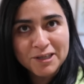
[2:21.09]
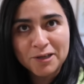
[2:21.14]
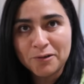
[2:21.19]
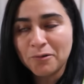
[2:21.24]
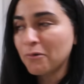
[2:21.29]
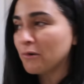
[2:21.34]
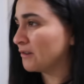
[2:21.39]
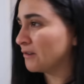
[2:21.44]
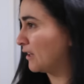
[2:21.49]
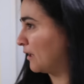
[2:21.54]

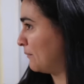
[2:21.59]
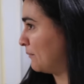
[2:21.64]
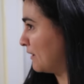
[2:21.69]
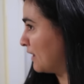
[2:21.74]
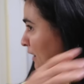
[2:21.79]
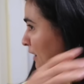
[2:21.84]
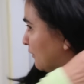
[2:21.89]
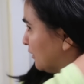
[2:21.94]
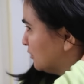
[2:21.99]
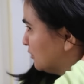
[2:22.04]
Quiero cortarme
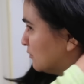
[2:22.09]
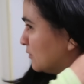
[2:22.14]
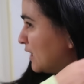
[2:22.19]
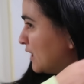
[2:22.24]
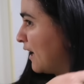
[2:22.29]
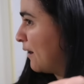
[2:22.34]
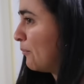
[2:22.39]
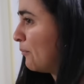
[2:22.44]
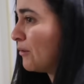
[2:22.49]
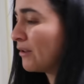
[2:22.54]
el cabello
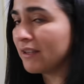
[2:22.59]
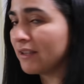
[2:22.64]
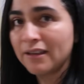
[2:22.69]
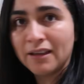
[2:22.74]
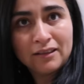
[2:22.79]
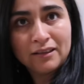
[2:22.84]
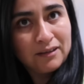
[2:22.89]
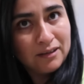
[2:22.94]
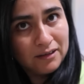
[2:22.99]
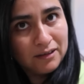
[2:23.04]
ya porque
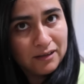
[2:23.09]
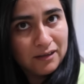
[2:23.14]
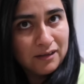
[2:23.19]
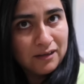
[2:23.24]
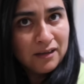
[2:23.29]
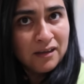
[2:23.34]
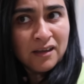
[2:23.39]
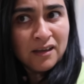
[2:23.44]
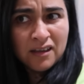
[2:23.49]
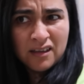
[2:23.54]
ya
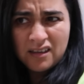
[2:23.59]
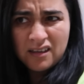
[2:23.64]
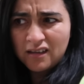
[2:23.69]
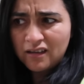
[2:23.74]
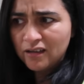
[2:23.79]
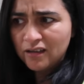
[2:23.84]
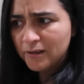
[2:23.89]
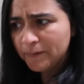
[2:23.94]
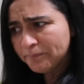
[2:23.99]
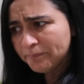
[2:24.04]
tiene,
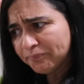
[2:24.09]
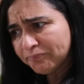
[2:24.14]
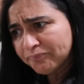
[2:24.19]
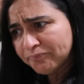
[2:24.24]
que...